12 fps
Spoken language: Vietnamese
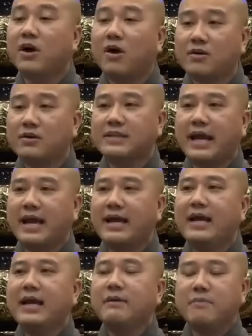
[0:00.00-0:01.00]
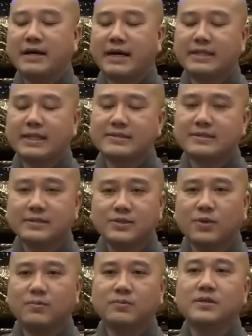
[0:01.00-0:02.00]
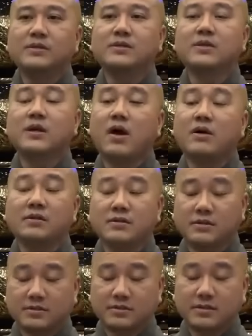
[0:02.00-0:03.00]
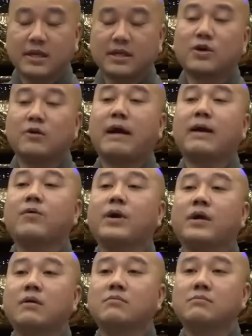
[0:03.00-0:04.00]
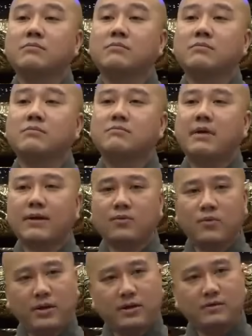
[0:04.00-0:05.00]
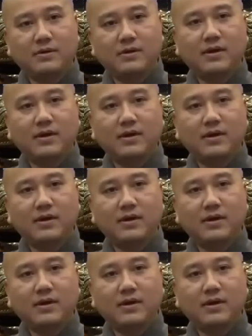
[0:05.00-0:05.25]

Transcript: cho người ta, mà người ta sử dụng được đó được, thì có mãn nguyện không? Mãn nguyện.